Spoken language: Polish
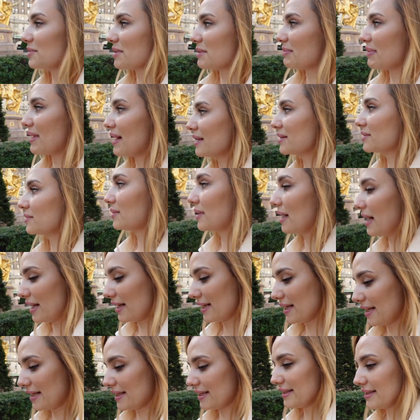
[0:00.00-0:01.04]
mi padł,
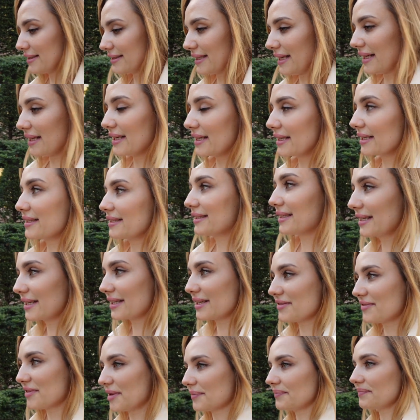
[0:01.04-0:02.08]
ale dalej
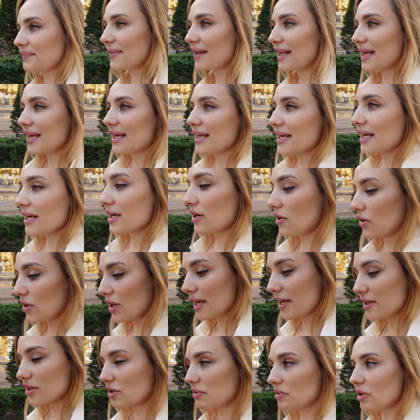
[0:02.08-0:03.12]
nagrywam.
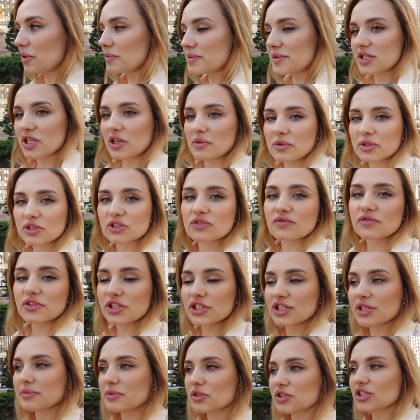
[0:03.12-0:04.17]
Kolejną opcją
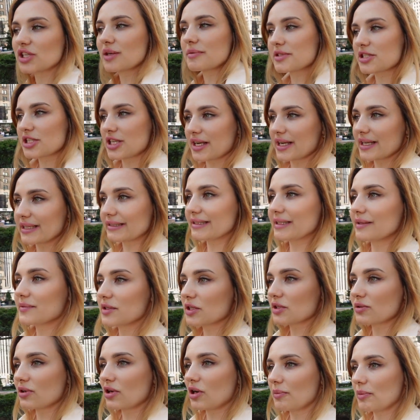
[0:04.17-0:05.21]
oczywiście można być agentem
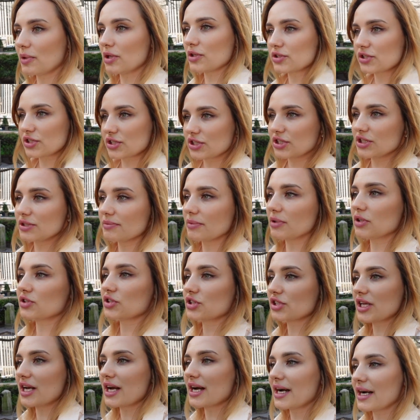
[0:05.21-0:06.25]
nieruchomości,
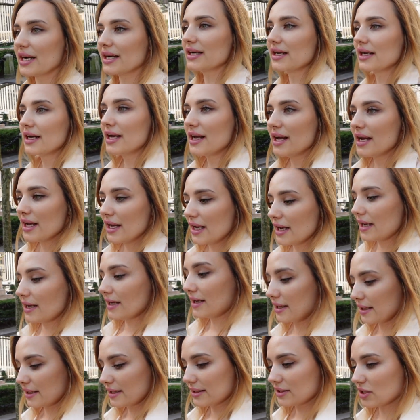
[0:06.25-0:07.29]
można
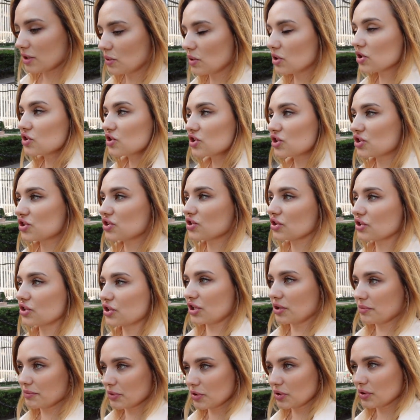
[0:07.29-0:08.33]
e, dołączyć do
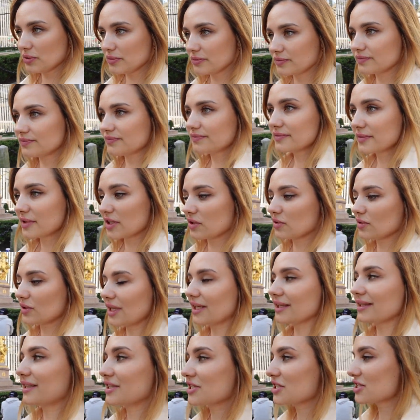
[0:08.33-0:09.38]
teamu i
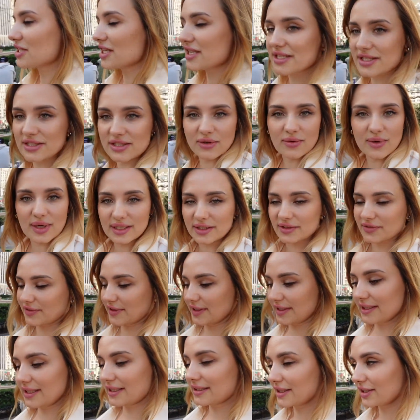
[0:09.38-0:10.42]
tutaj też nie jest to
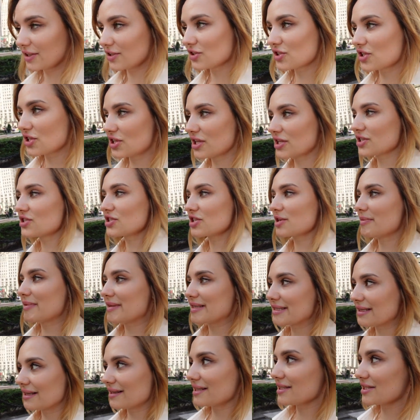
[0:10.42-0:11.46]
łatwe, dlatego że też trzeba
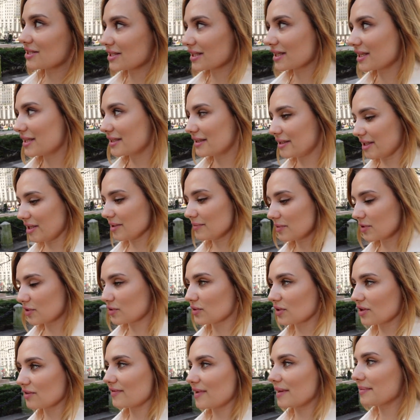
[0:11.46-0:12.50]
znaleźć taki team,
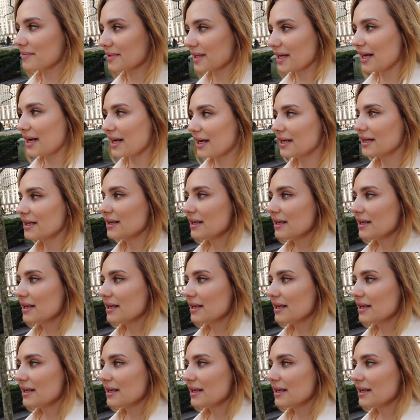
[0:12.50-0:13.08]
który Wam da,